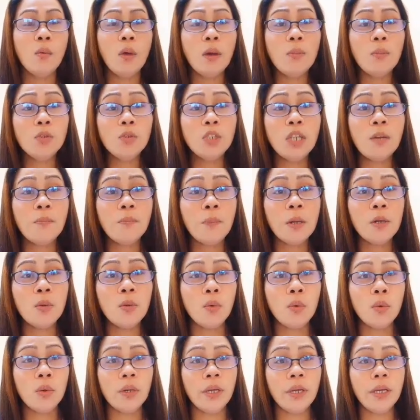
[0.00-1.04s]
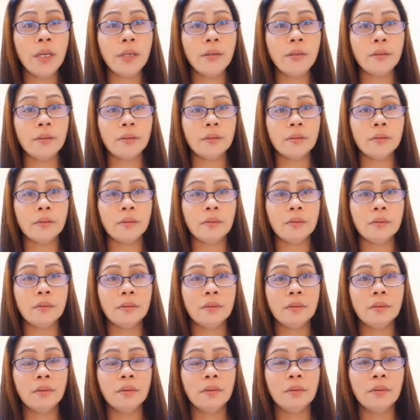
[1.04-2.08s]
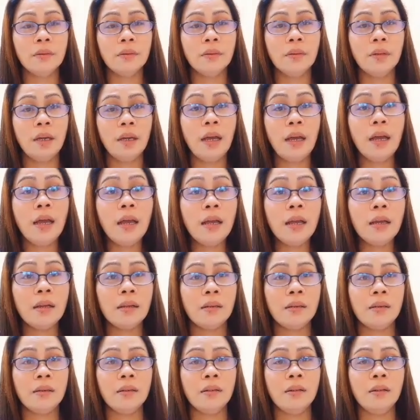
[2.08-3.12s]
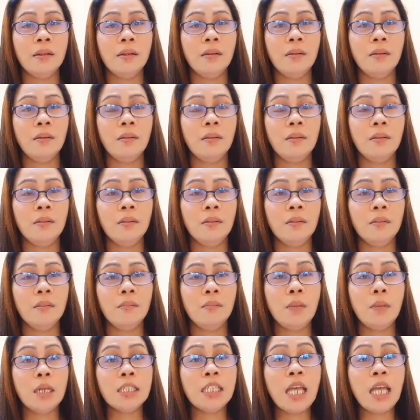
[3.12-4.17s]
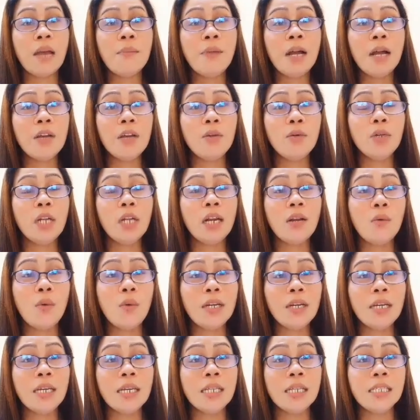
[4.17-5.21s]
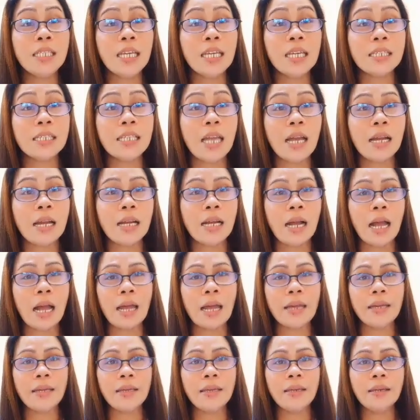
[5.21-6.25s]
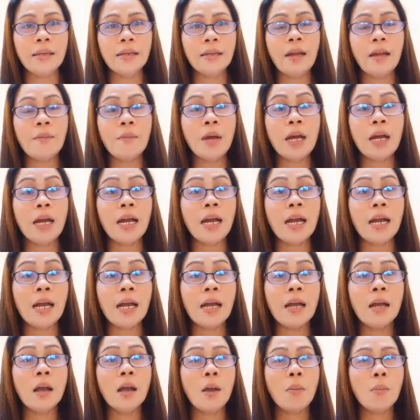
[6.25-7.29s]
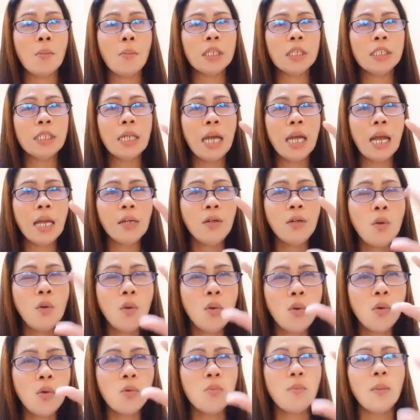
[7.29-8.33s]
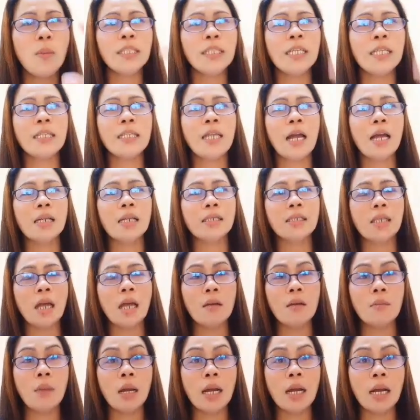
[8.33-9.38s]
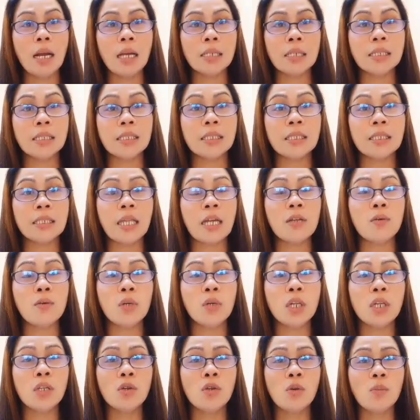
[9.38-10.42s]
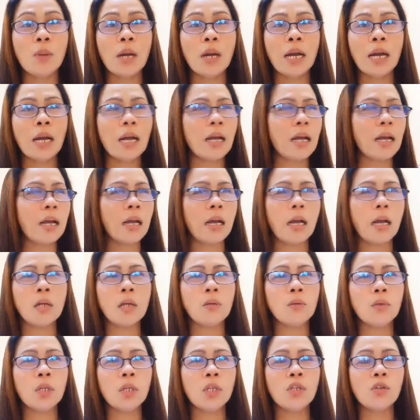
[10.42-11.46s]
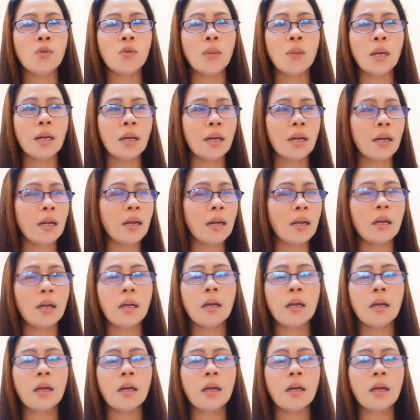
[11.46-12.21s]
huwag mo siyang panuorin. Ah, magsama kayong dalawa ni Sir Sangkay na mga masyadong matataas ang mga ano ninyo, mga ano ninyo, mga